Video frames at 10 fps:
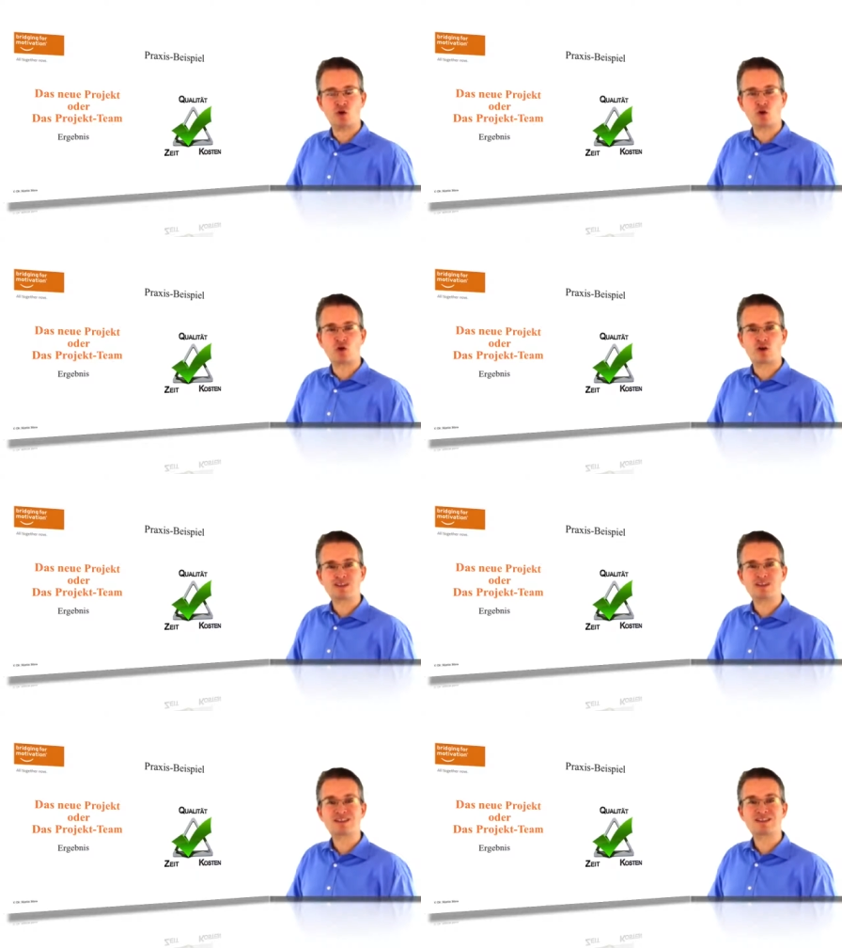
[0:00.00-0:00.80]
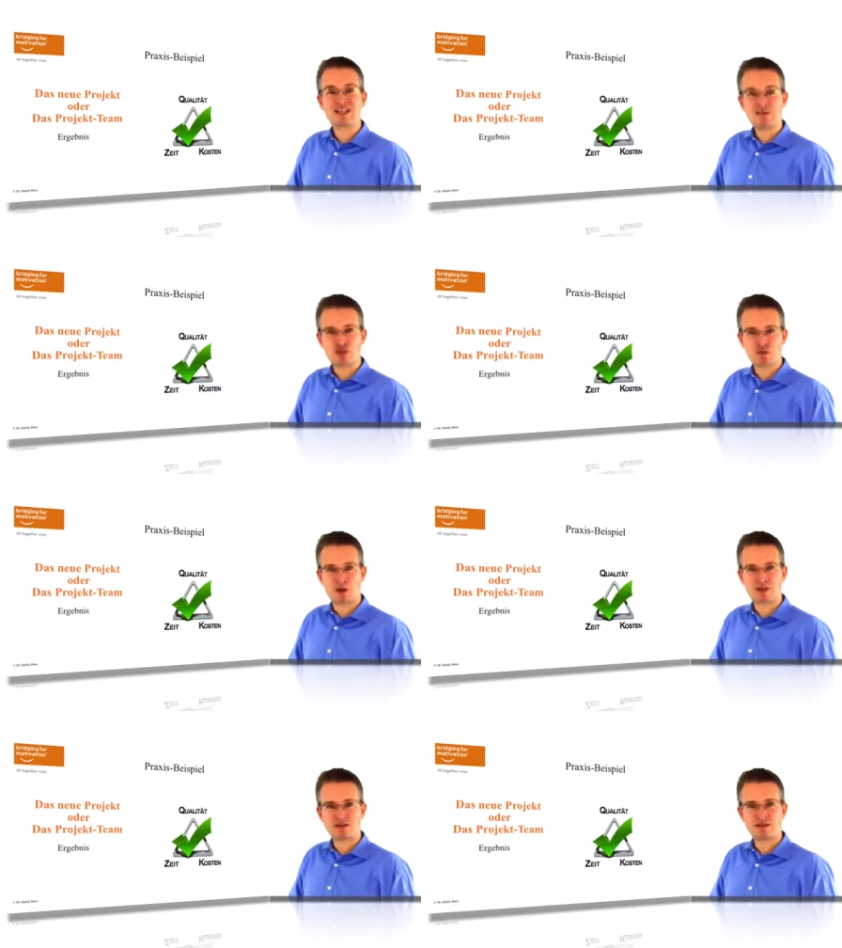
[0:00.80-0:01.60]
und konnte
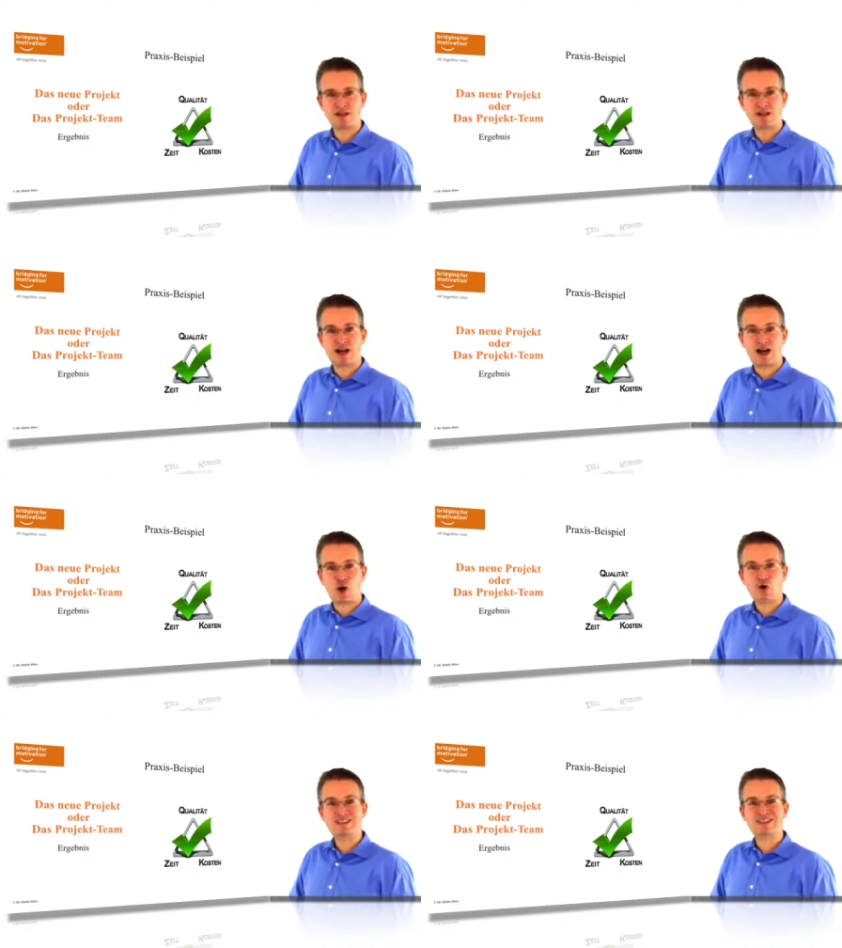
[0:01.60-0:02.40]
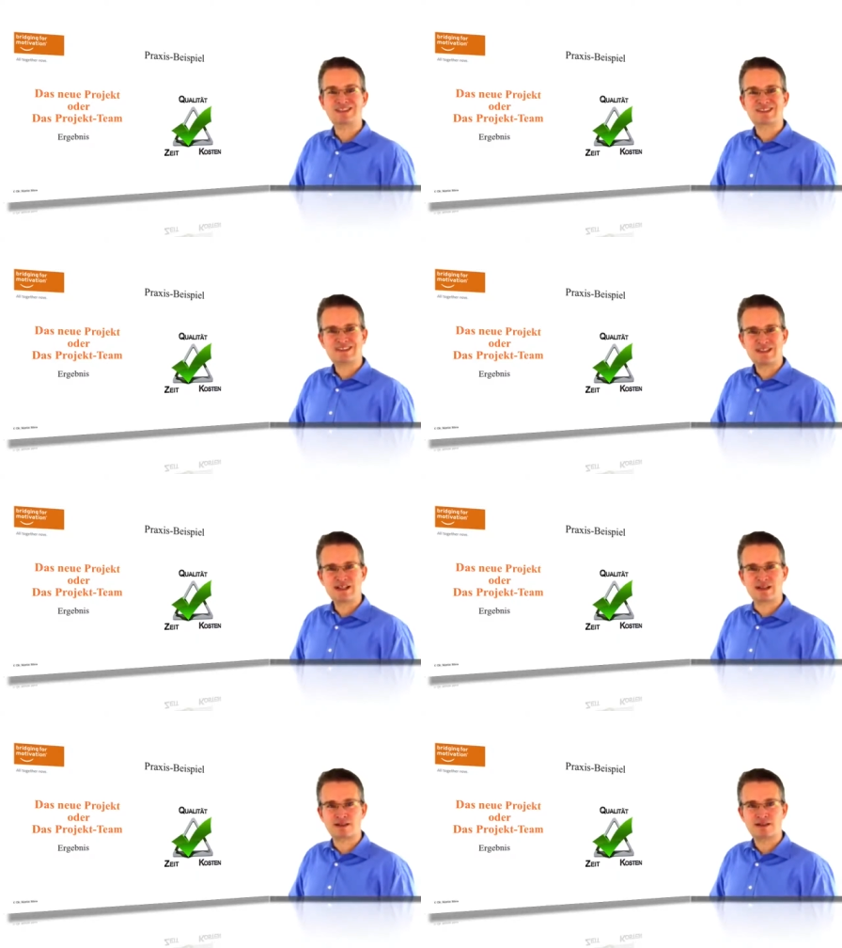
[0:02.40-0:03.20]
dementsprechend auch die
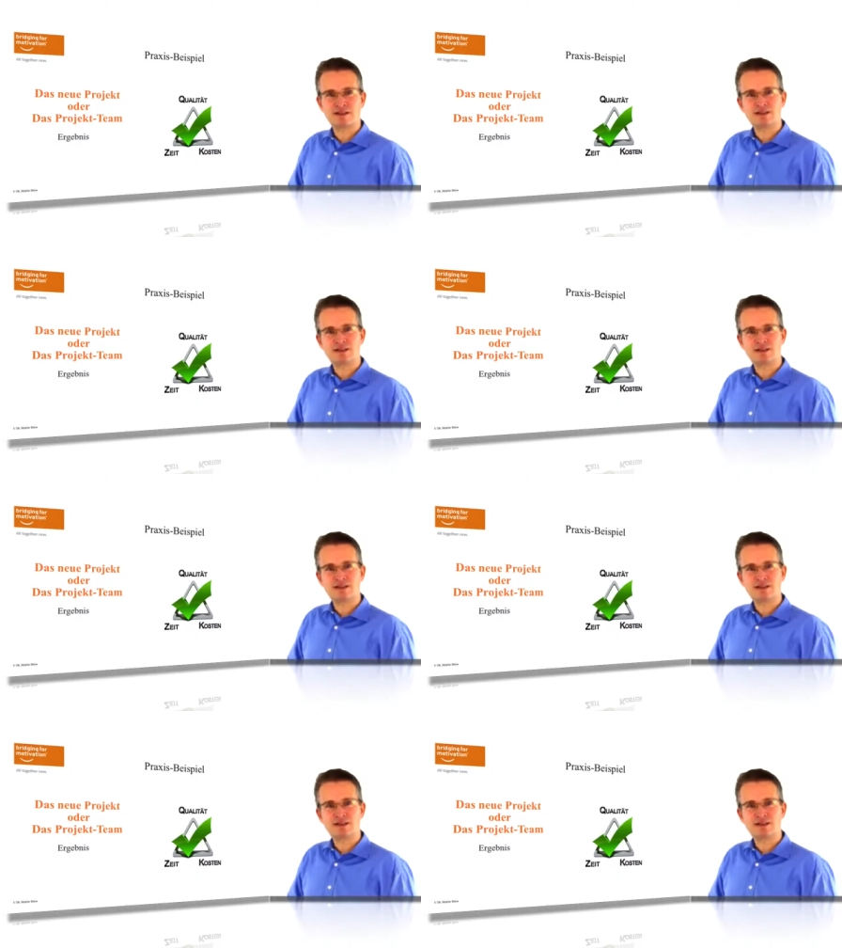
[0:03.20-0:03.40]
Ziele,